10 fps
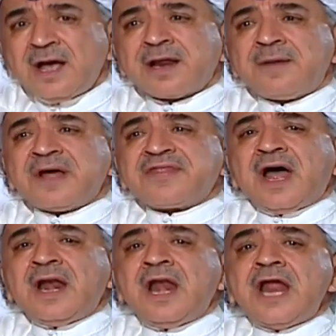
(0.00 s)

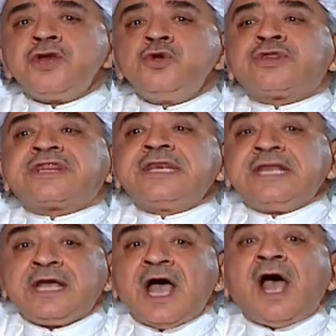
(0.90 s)
رمضان لن
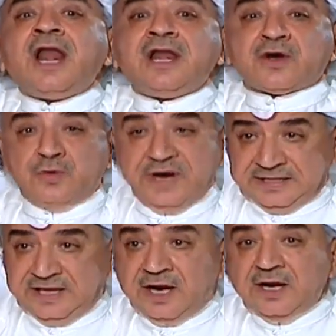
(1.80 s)
يثني أهل
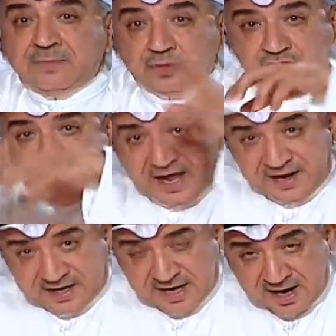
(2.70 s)
الكويت عن
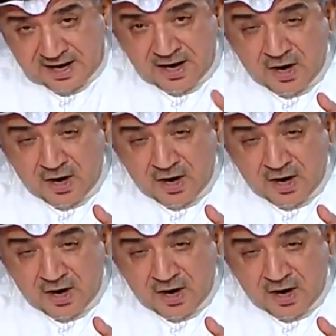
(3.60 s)
المشاركة